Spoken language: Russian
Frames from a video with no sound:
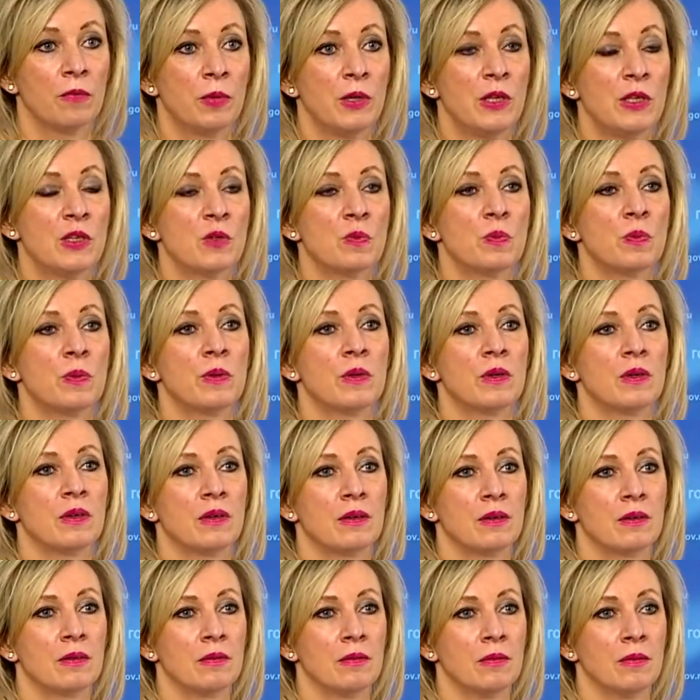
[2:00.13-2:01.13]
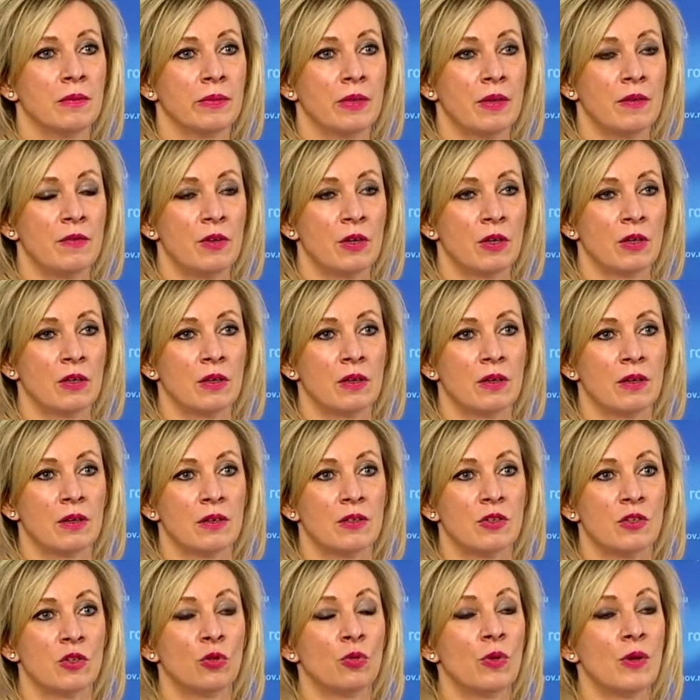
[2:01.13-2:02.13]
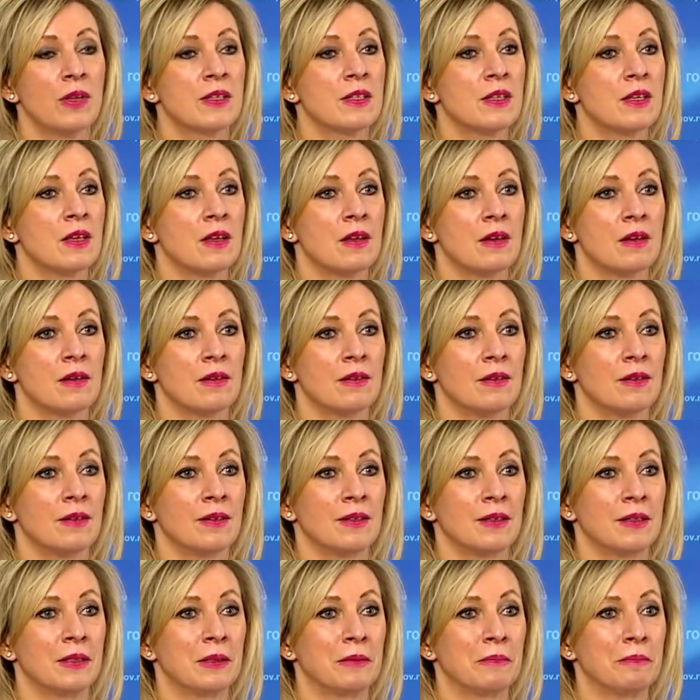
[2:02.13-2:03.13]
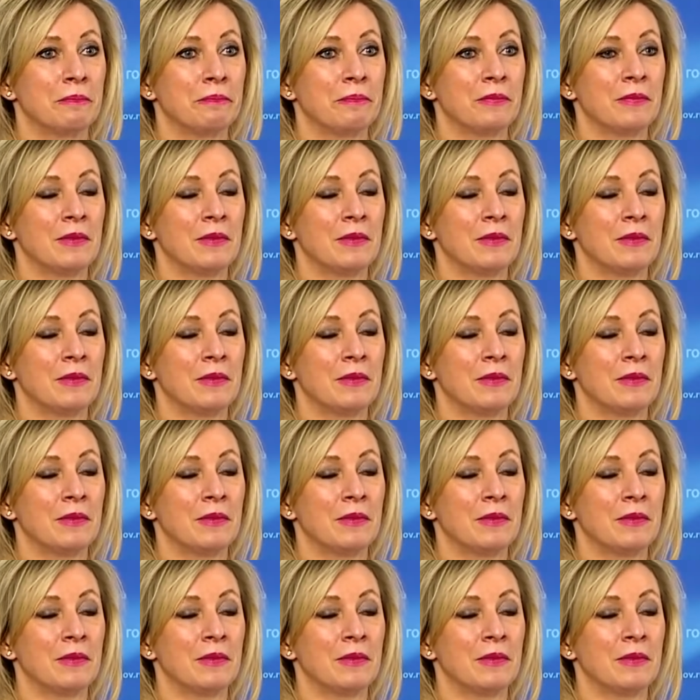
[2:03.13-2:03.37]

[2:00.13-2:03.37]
в принципе, наверное, ситуация э,